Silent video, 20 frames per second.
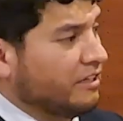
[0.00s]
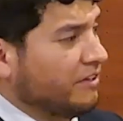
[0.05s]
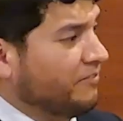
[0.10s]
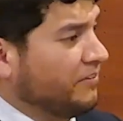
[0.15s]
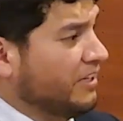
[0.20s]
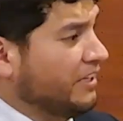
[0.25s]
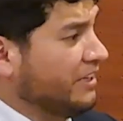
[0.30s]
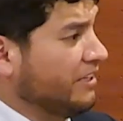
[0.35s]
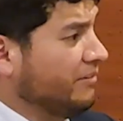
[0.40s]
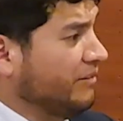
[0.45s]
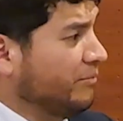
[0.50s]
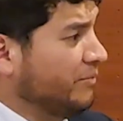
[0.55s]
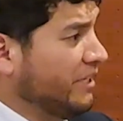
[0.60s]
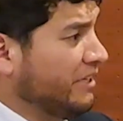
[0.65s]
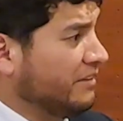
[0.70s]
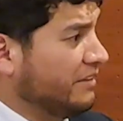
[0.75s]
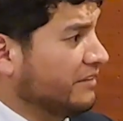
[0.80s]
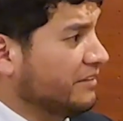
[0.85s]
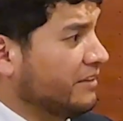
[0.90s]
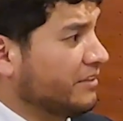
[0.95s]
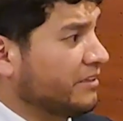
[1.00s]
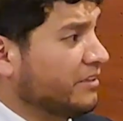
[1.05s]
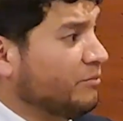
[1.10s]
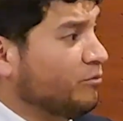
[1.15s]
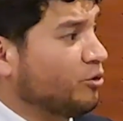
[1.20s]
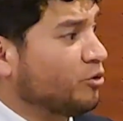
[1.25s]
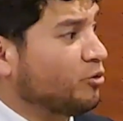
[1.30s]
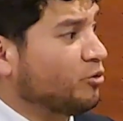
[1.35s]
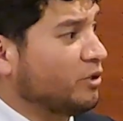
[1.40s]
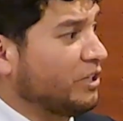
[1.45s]
Definitivamente, si
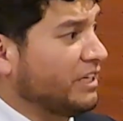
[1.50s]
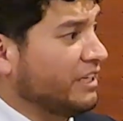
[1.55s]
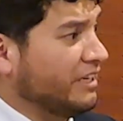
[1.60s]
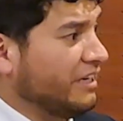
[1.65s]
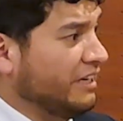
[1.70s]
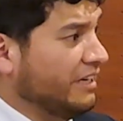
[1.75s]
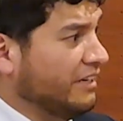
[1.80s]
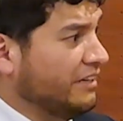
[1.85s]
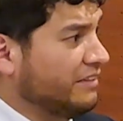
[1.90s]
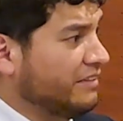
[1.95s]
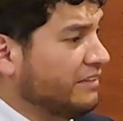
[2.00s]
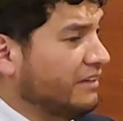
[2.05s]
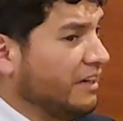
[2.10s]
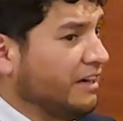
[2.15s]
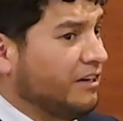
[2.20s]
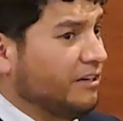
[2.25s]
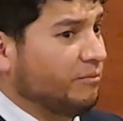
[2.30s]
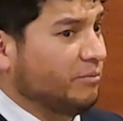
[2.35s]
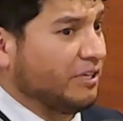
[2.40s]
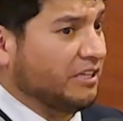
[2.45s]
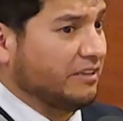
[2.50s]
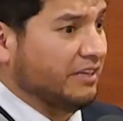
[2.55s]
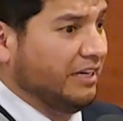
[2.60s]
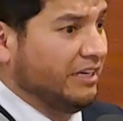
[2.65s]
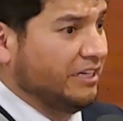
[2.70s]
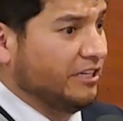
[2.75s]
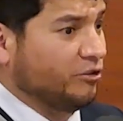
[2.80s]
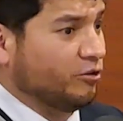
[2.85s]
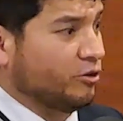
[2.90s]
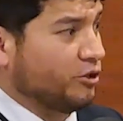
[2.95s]
hacemos un inglés
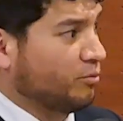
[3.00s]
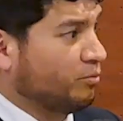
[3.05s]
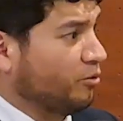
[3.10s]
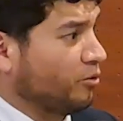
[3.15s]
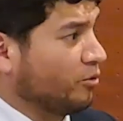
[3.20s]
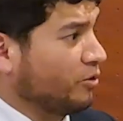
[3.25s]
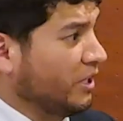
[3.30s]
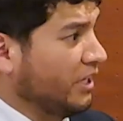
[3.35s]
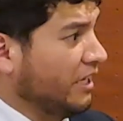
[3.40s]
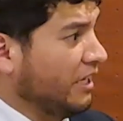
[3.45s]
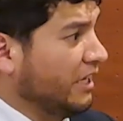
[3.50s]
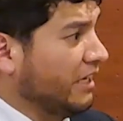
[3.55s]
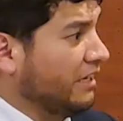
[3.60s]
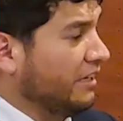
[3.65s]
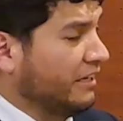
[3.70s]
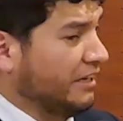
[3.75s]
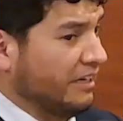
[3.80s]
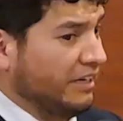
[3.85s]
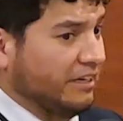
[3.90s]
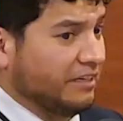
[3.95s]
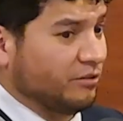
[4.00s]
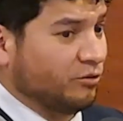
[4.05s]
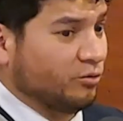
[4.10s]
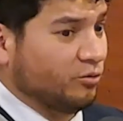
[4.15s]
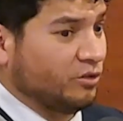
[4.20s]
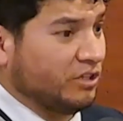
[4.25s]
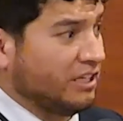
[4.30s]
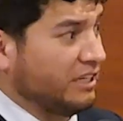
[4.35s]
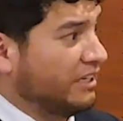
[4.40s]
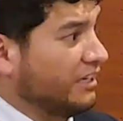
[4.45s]
británico es porque
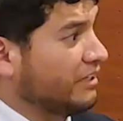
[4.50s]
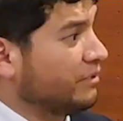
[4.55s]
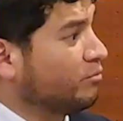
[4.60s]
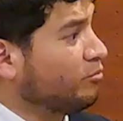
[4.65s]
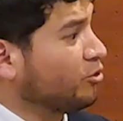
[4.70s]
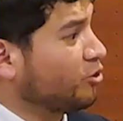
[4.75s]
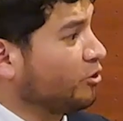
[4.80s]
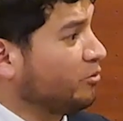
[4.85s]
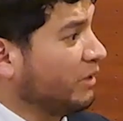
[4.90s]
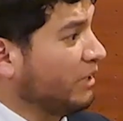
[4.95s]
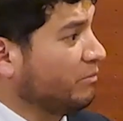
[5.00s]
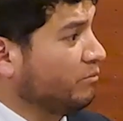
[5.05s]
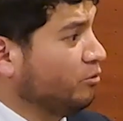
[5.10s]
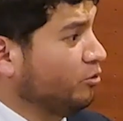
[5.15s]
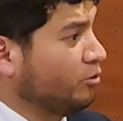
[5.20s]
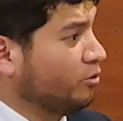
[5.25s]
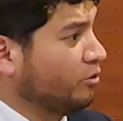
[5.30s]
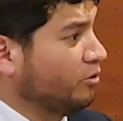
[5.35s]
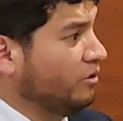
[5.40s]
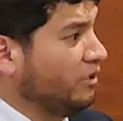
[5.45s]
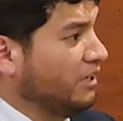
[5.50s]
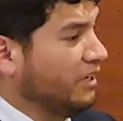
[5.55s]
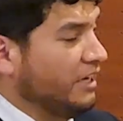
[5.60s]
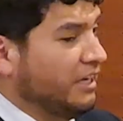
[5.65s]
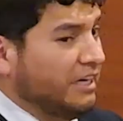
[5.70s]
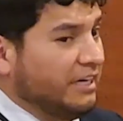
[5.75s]
es un inglés mucho más puro,